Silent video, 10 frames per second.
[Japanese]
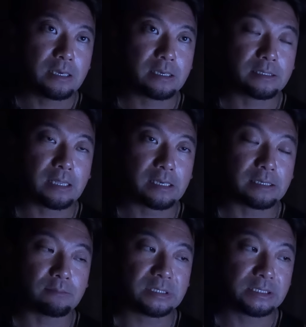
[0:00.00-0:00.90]

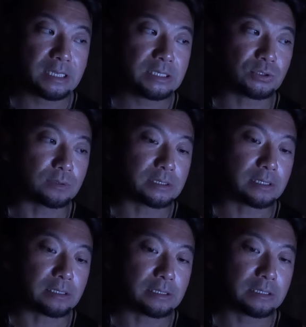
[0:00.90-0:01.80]
えー、師団長で
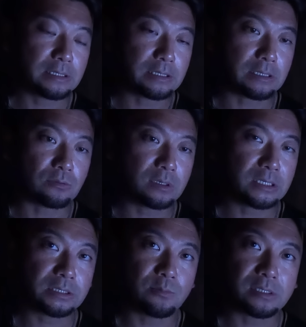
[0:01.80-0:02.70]
すからね、えー、こ
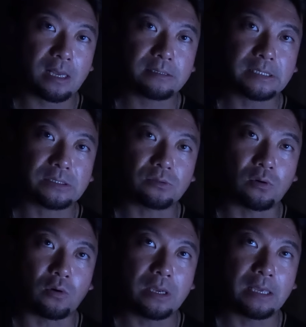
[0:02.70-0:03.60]
れがしかも3月の、